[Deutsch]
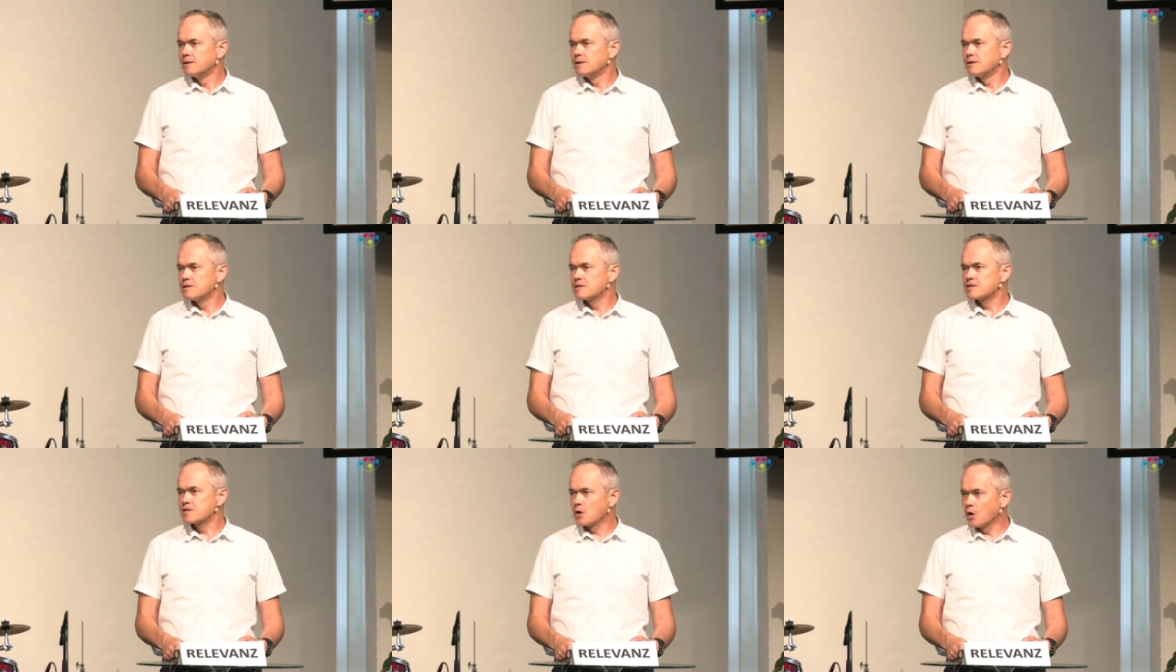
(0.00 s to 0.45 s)

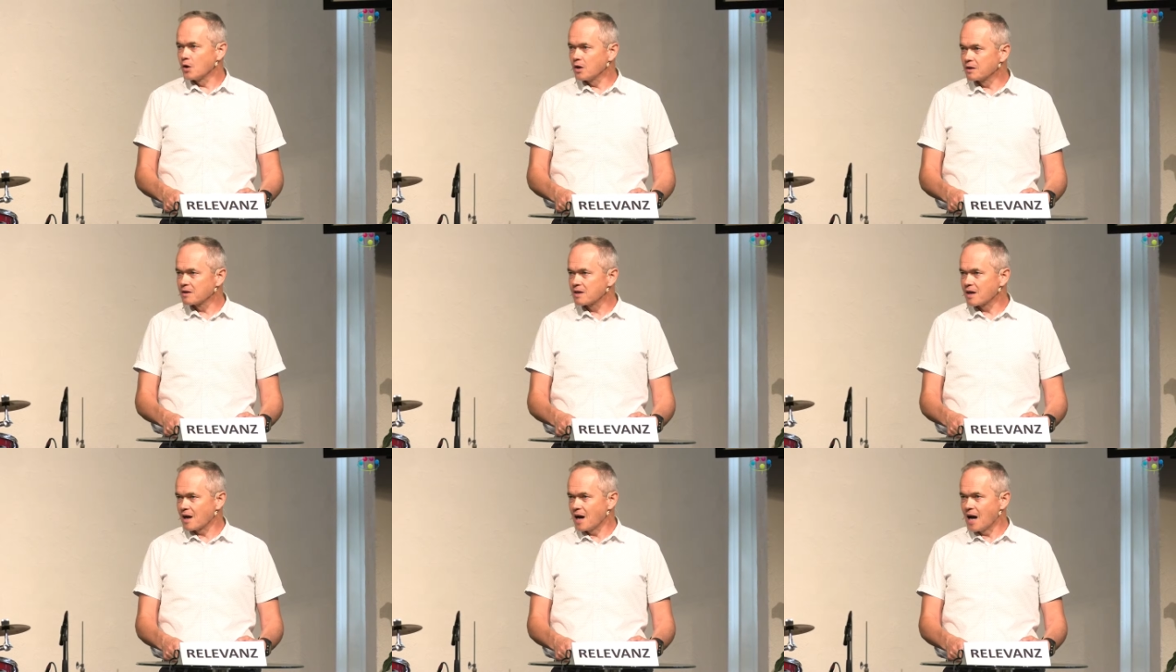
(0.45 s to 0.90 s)
sollen
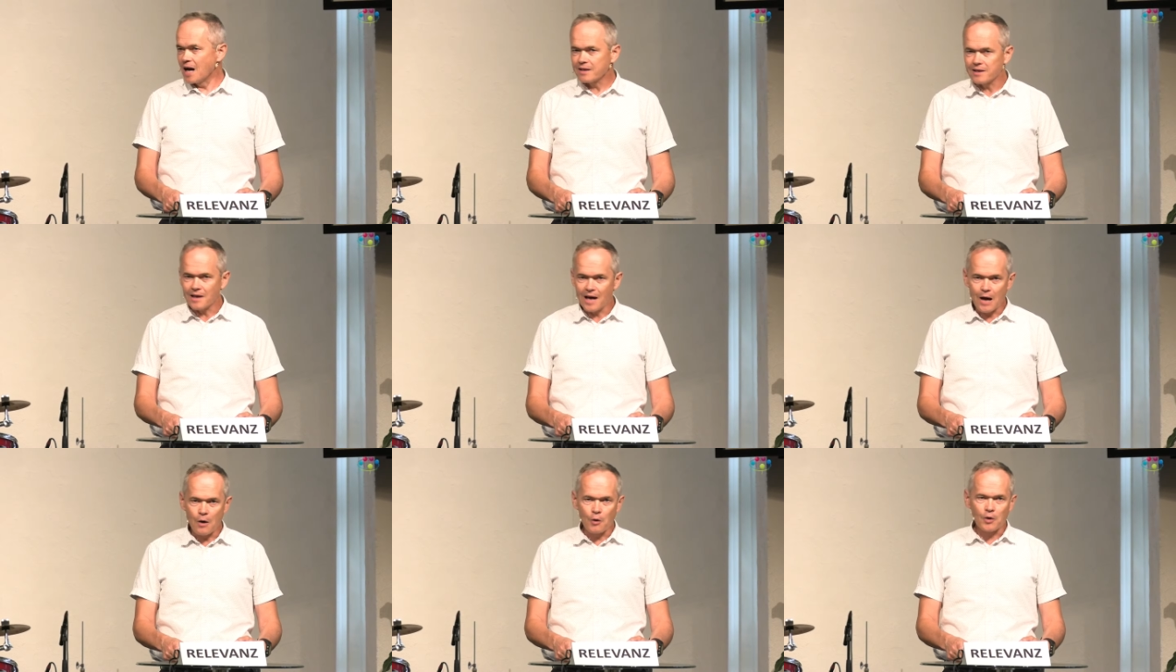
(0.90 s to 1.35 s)
gerade
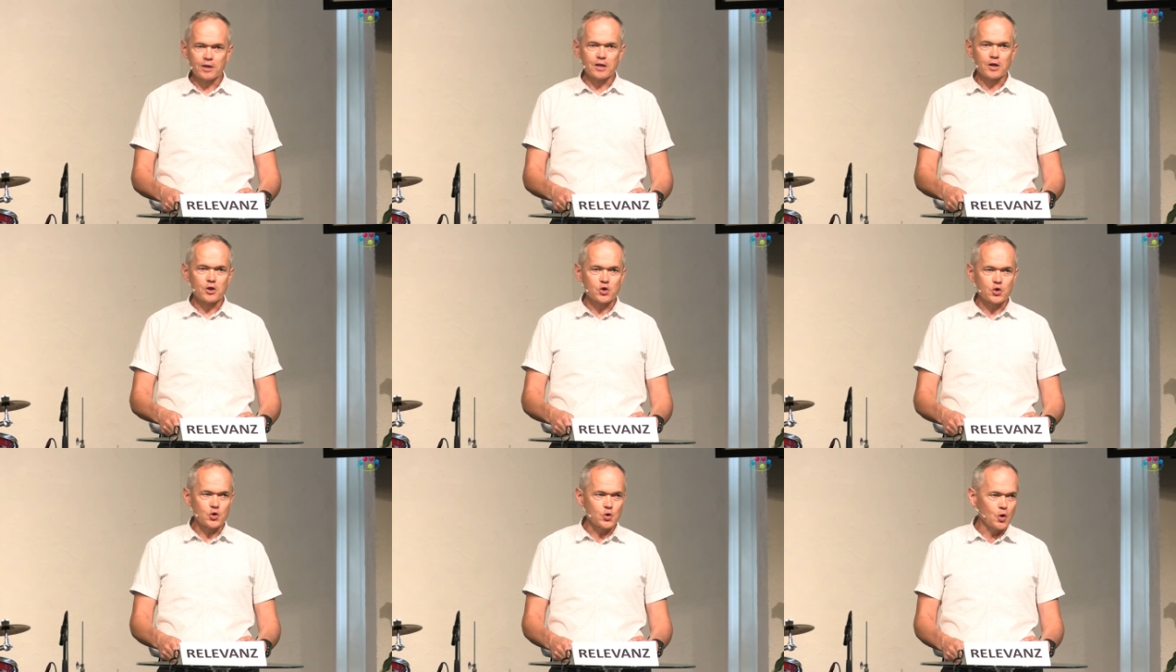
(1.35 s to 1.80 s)
auch in den
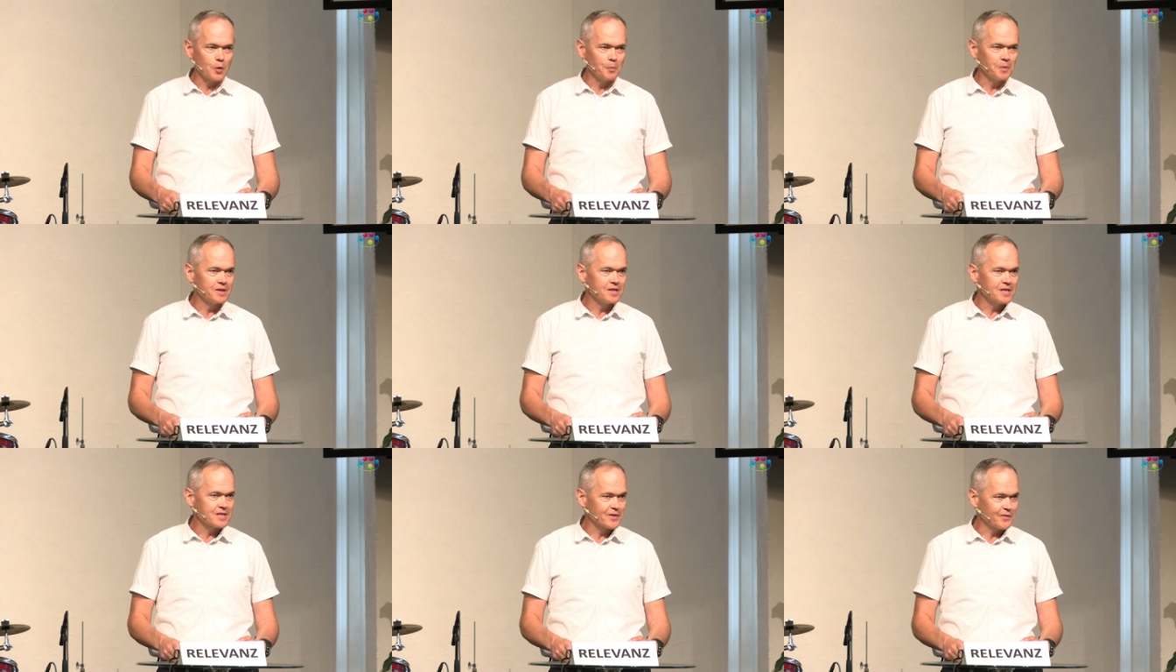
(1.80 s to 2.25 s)
Stürmen
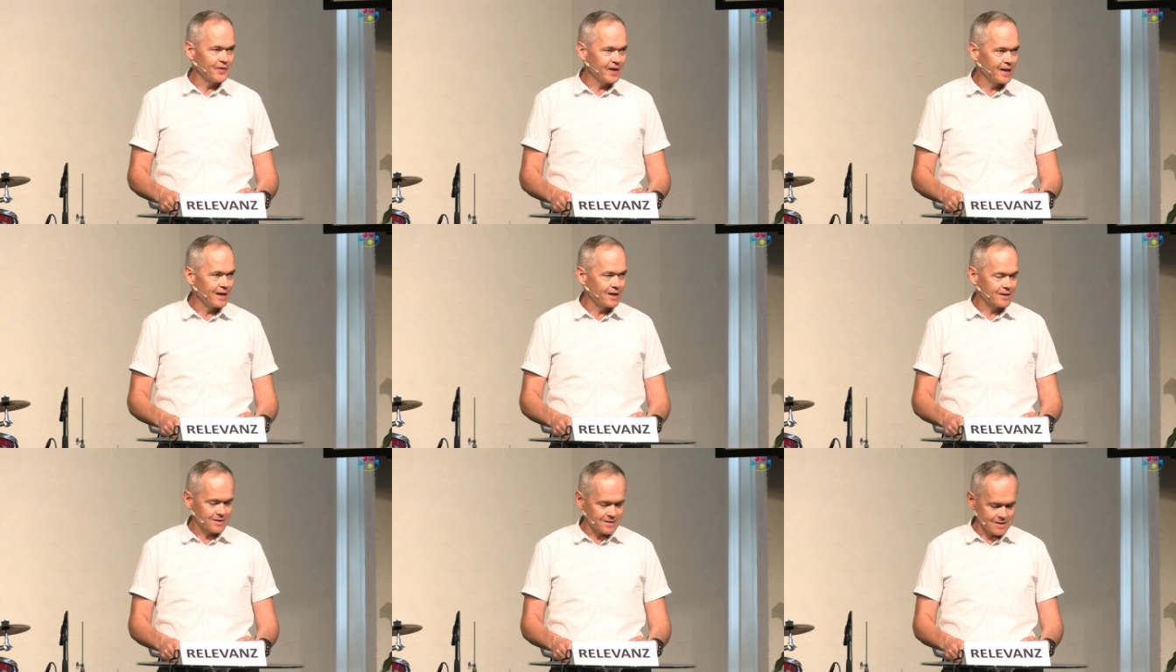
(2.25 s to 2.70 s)
dieser
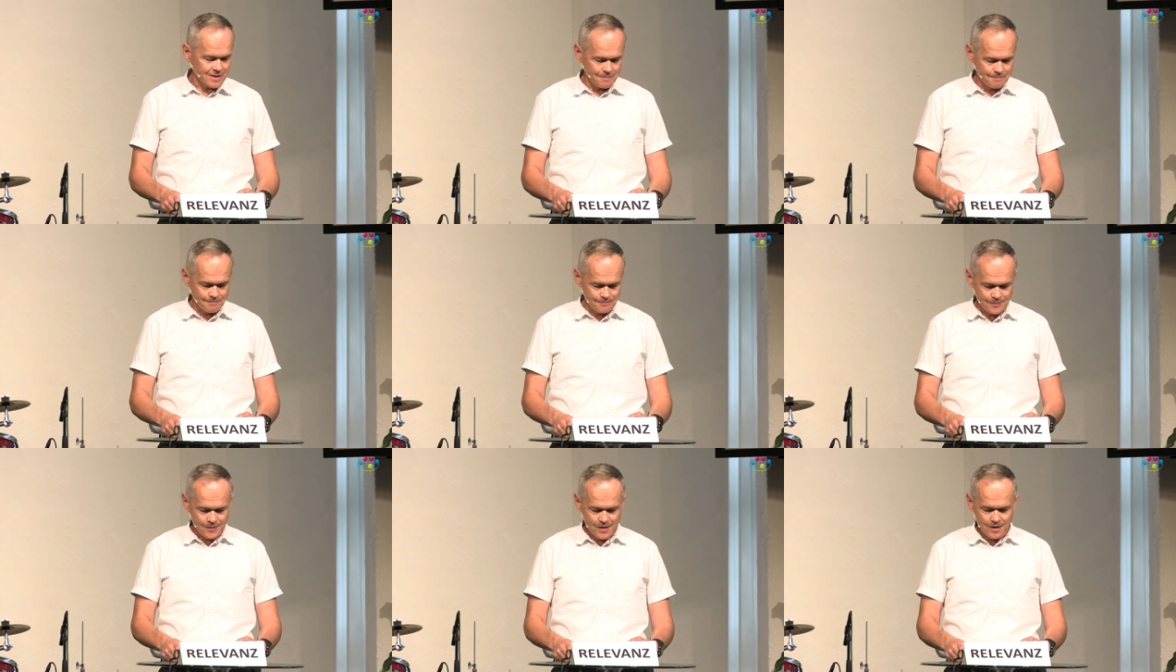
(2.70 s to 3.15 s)
Welt
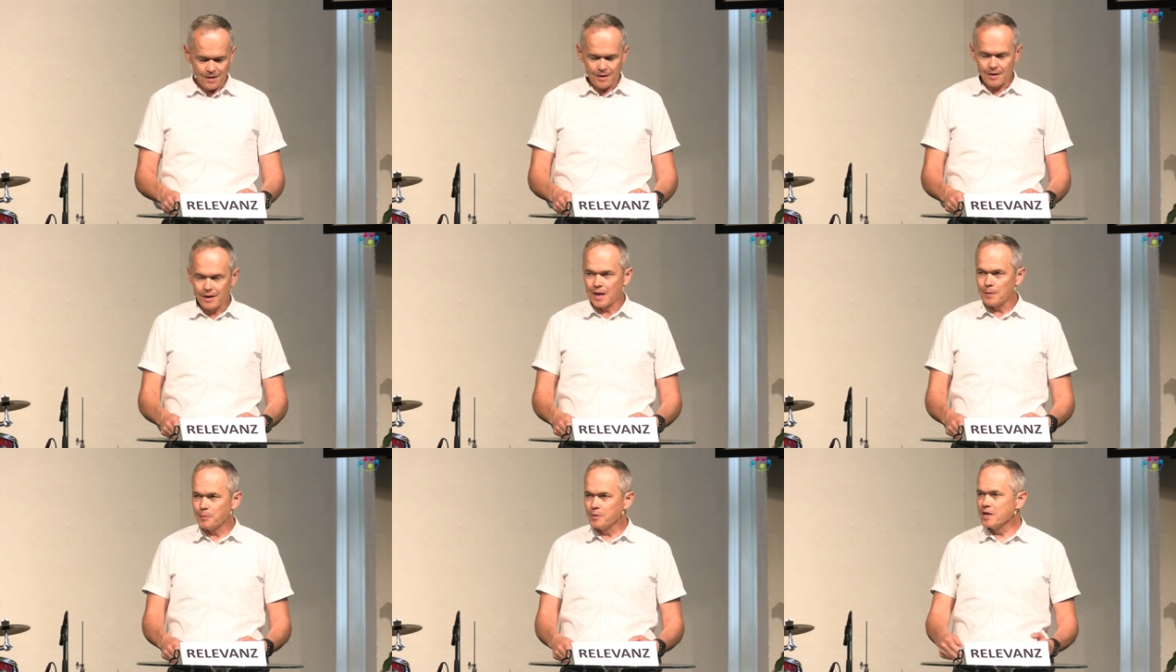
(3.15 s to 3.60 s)

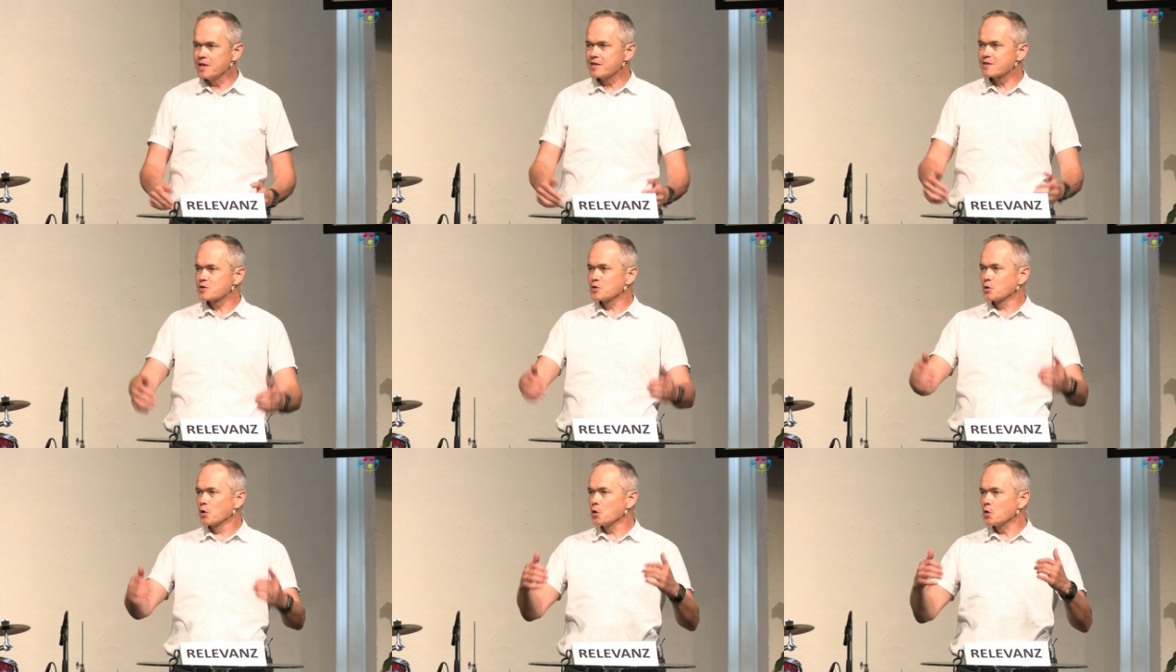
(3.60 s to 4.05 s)
eben nicht
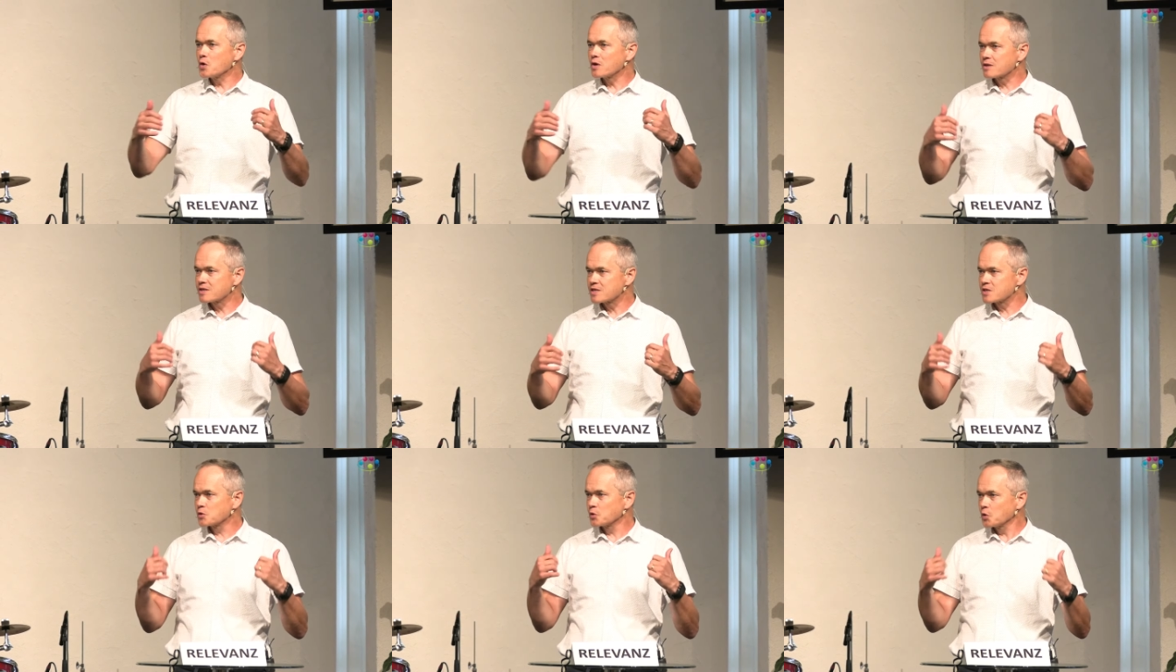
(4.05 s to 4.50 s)
zurück,
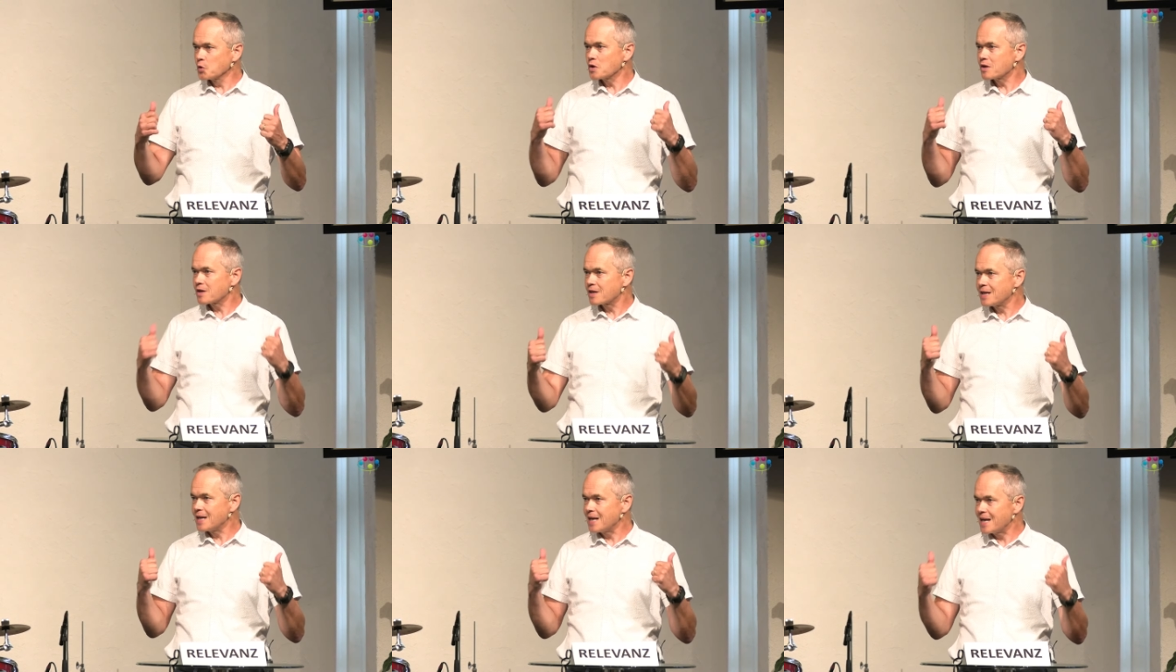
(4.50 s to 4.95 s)

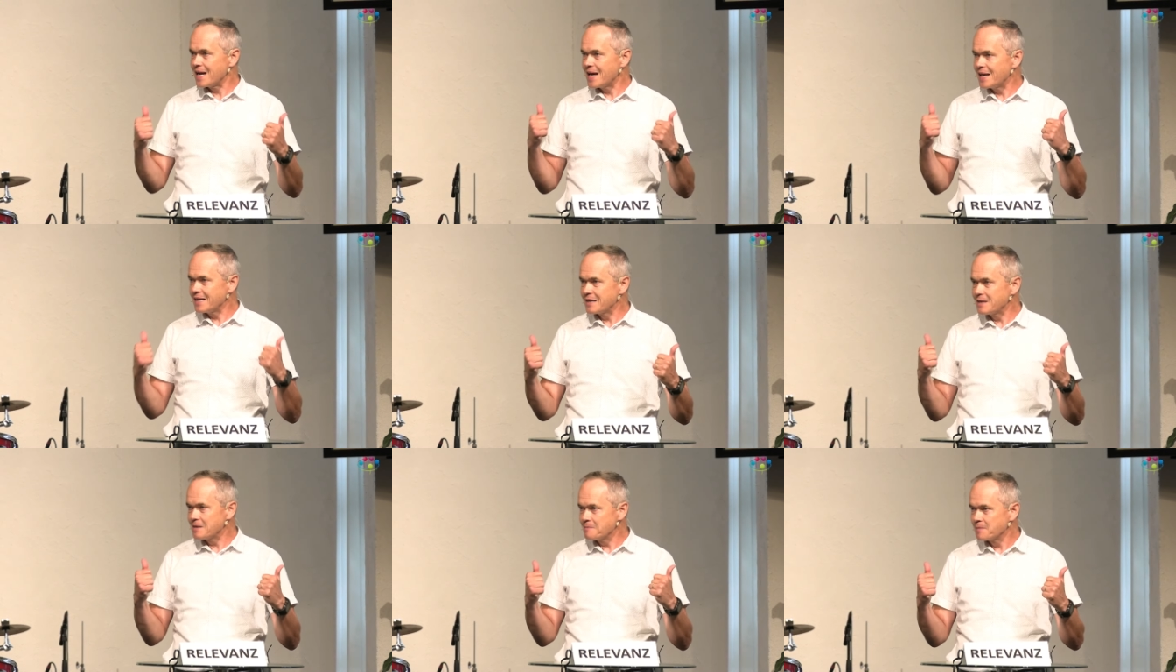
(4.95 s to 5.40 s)

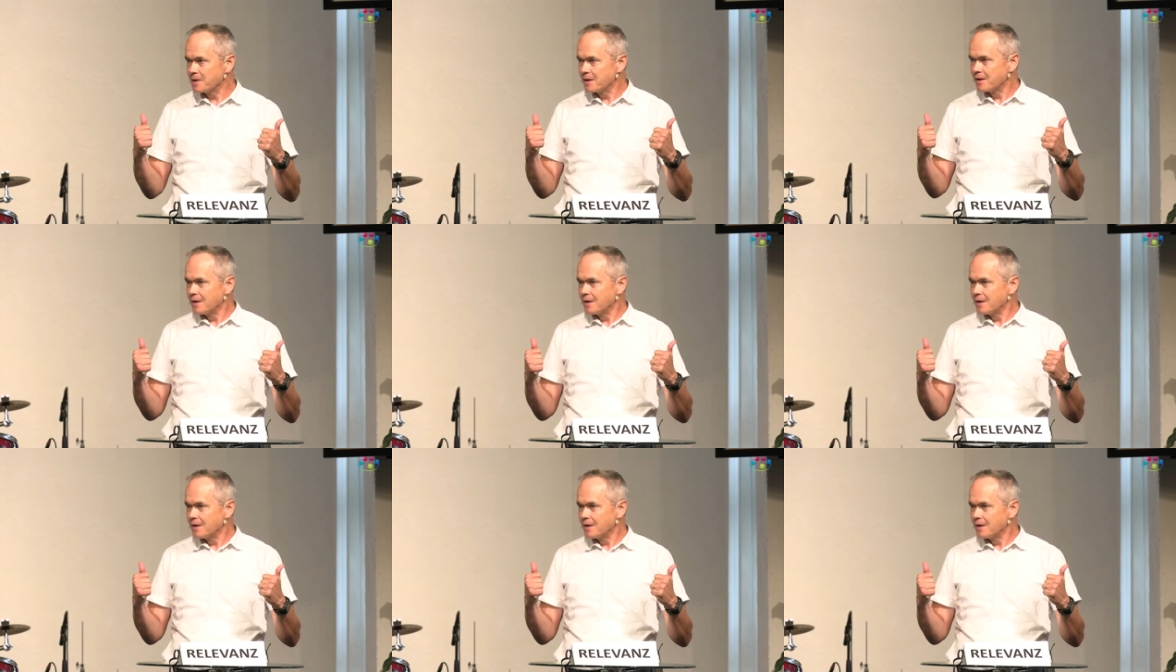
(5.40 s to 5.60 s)
zurücklehnen,